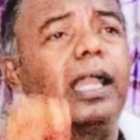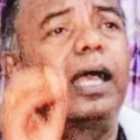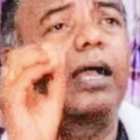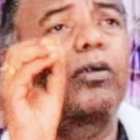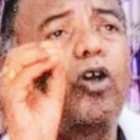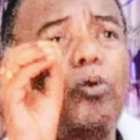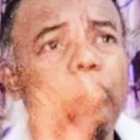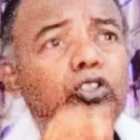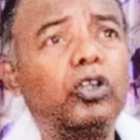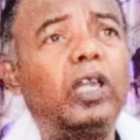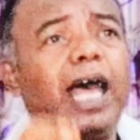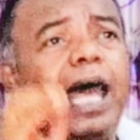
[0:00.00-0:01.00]
এটা
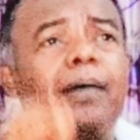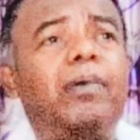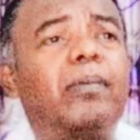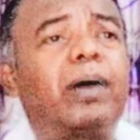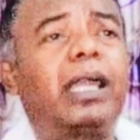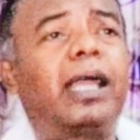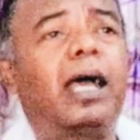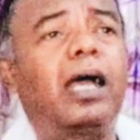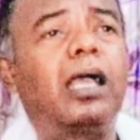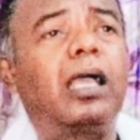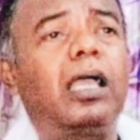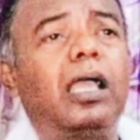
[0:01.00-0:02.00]
কবুতর না হামামা না
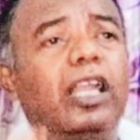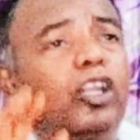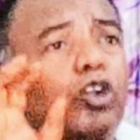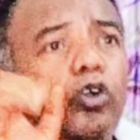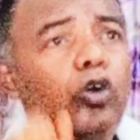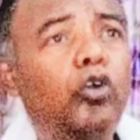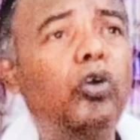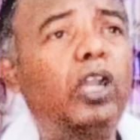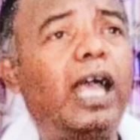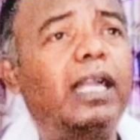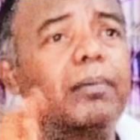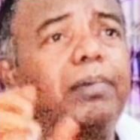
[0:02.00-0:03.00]
এটা ঘুঘু
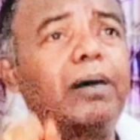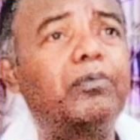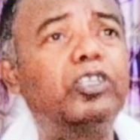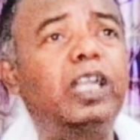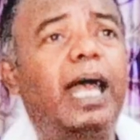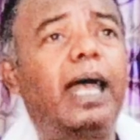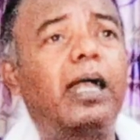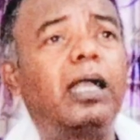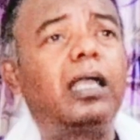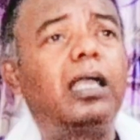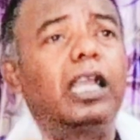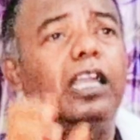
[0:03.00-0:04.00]
না এটা বাবুই না
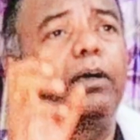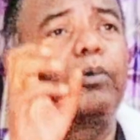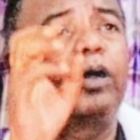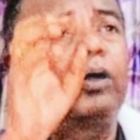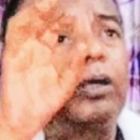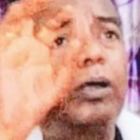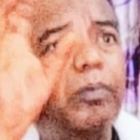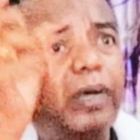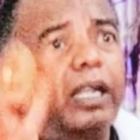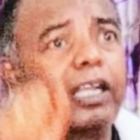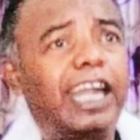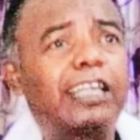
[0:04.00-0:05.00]
এটা
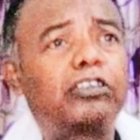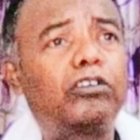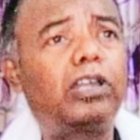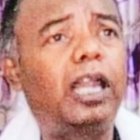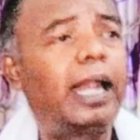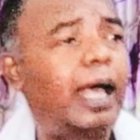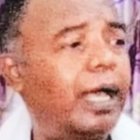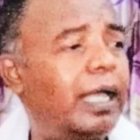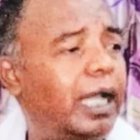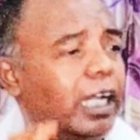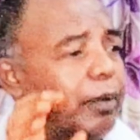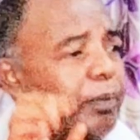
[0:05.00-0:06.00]
মানে কাঠঠোকরা না
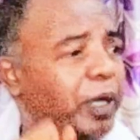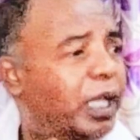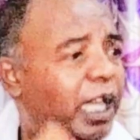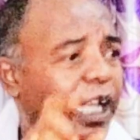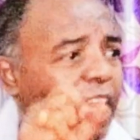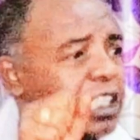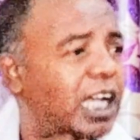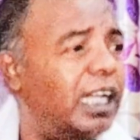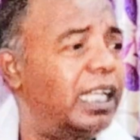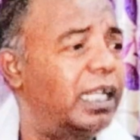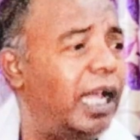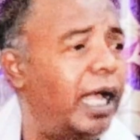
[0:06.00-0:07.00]
এটা ফিঙে না
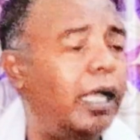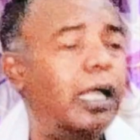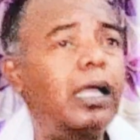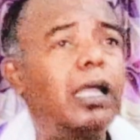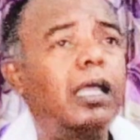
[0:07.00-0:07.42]
শালিক না